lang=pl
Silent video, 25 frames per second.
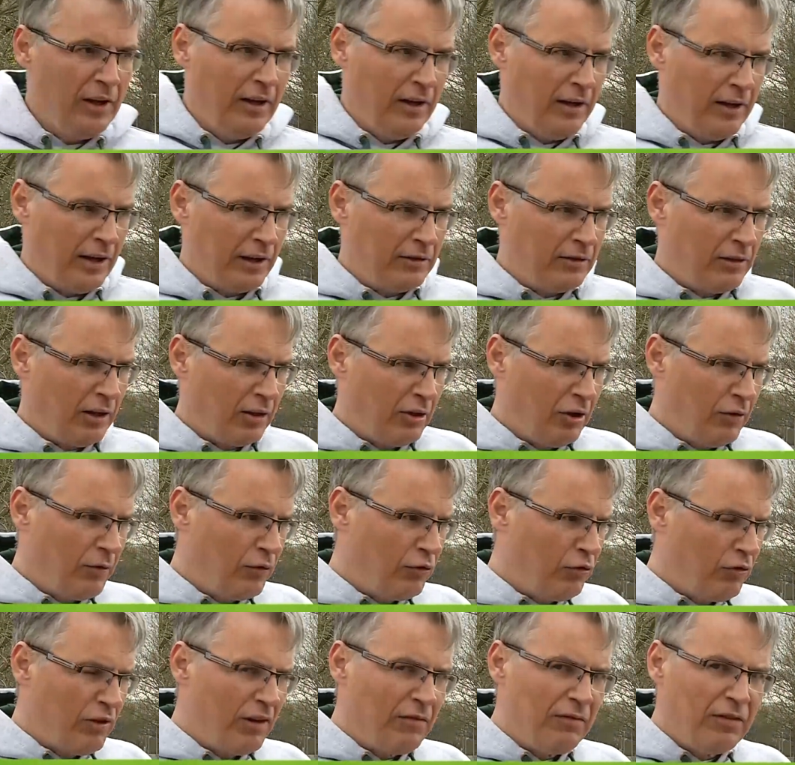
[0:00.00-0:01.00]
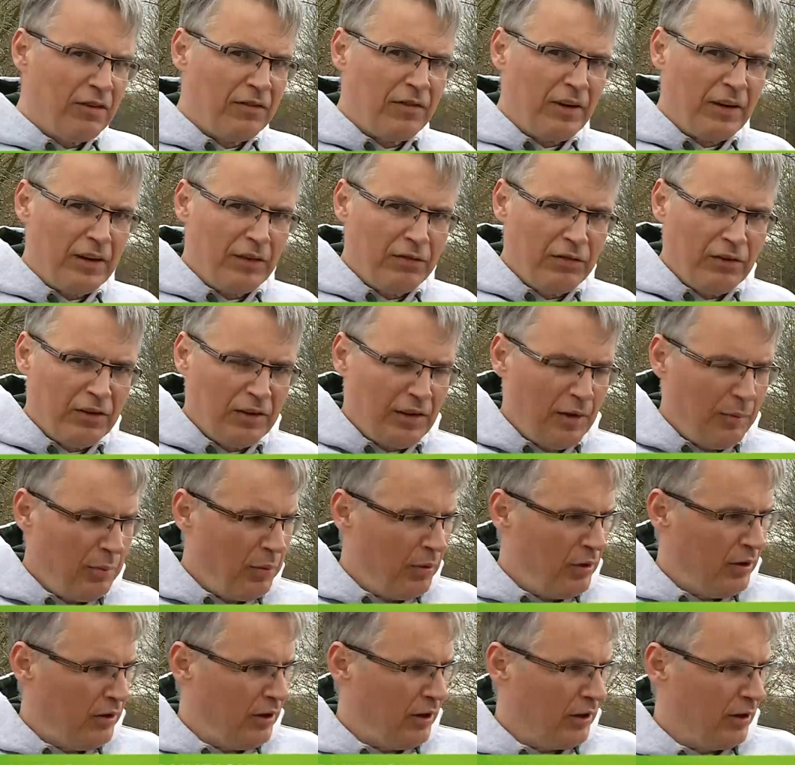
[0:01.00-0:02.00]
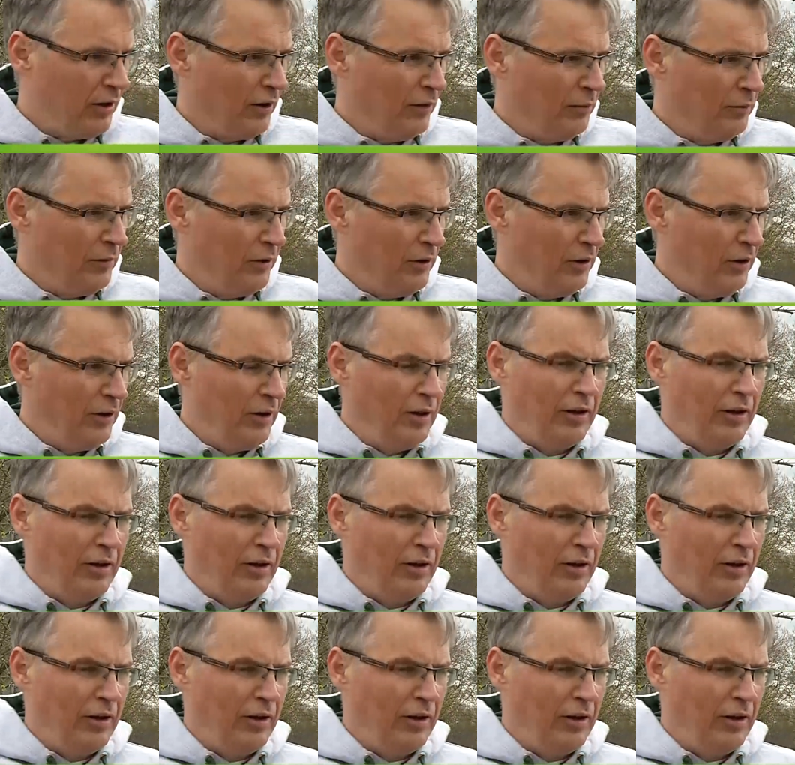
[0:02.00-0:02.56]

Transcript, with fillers: Ja dodatkowo rzucam wyzwanie wszystkim politykom, e,